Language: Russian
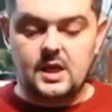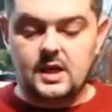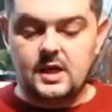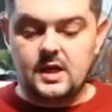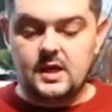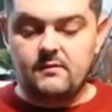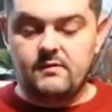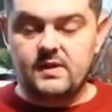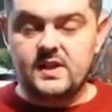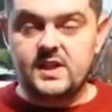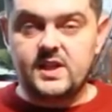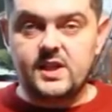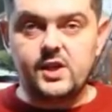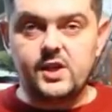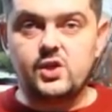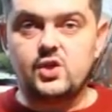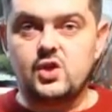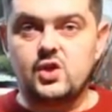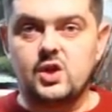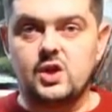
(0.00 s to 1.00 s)
э, в
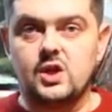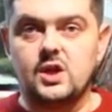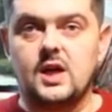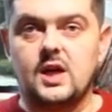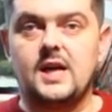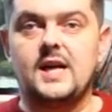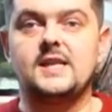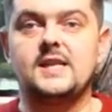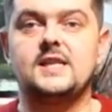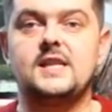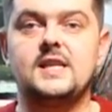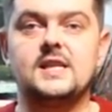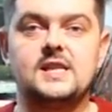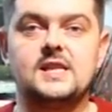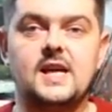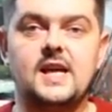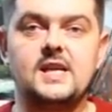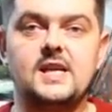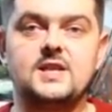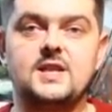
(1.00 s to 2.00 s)
отличие от
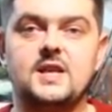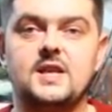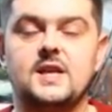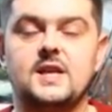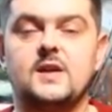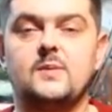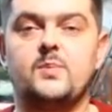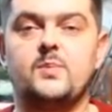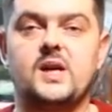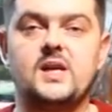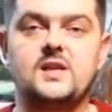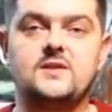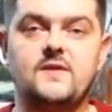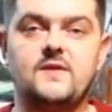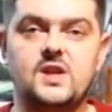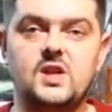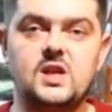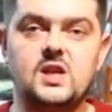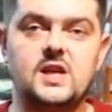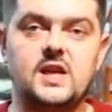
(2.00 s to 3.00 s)
китайских
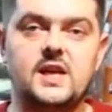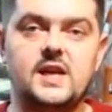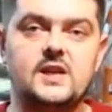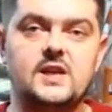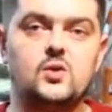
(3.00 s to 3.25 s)
производителей,